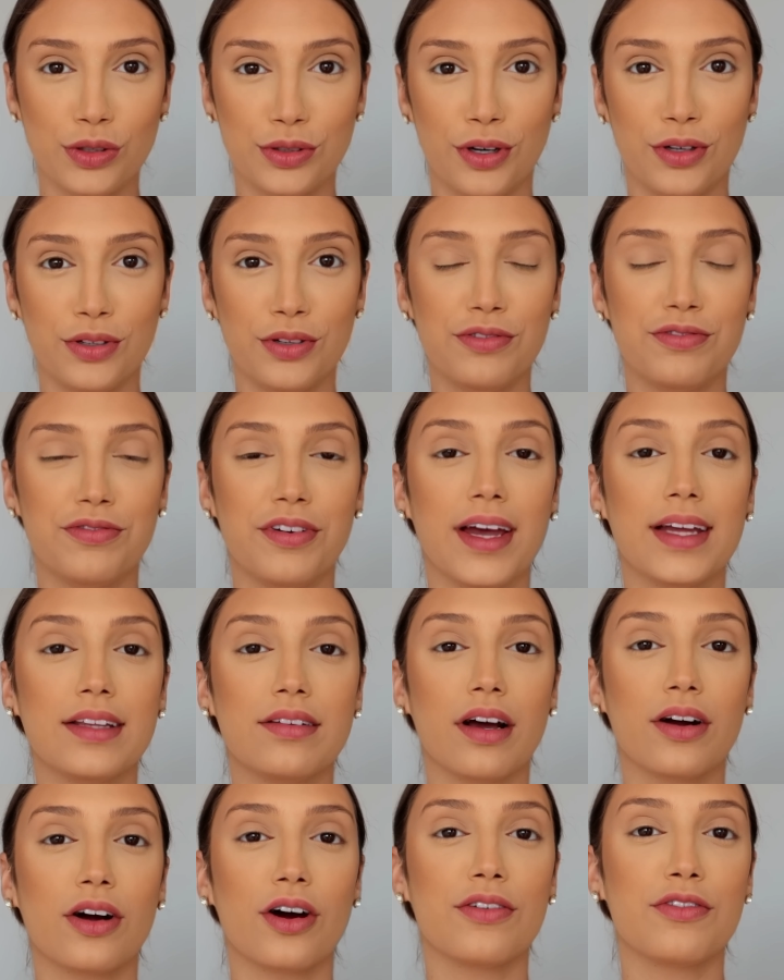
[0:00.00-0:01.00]
Contorno
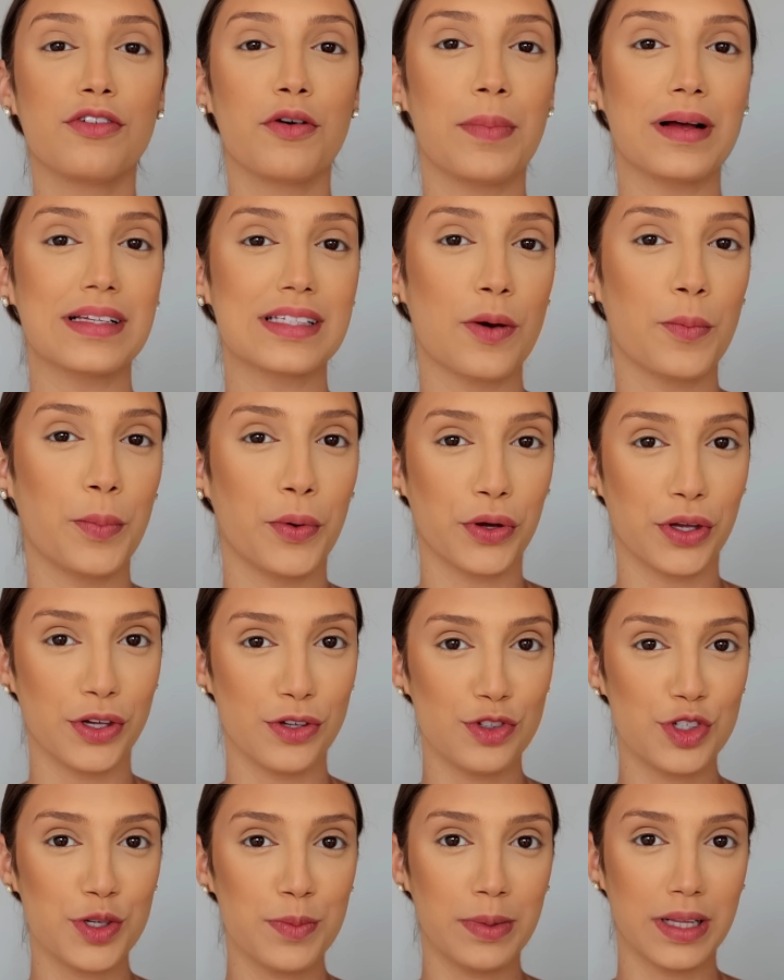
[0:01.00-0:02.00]
feito e agora eu vou passar um
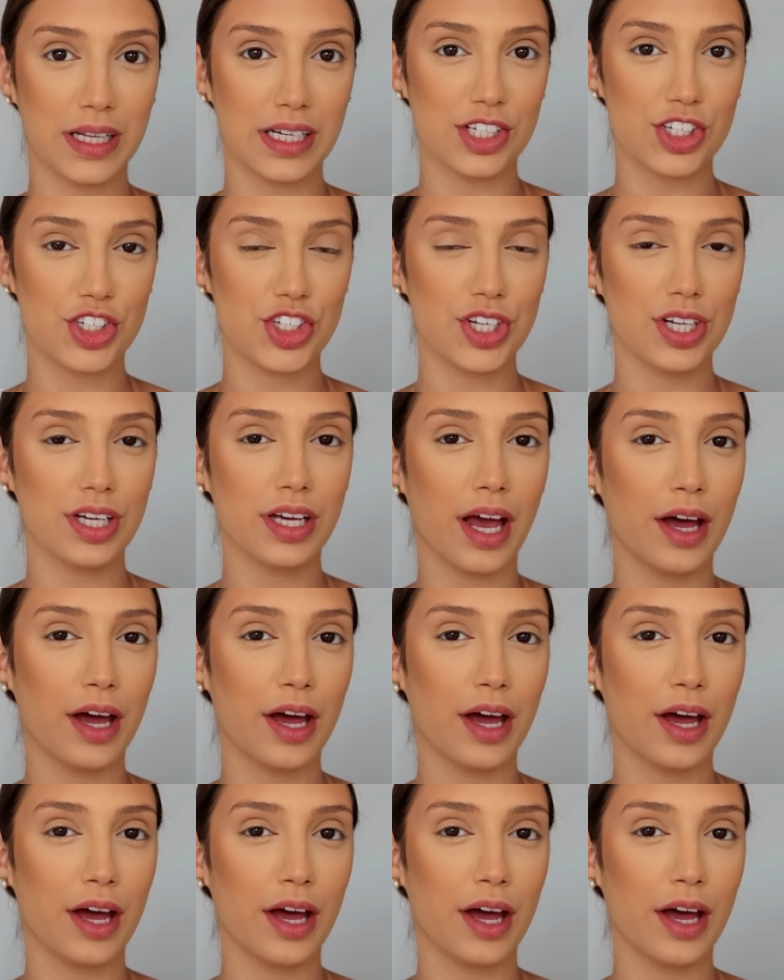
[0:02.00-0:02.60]
pouquinho de blush.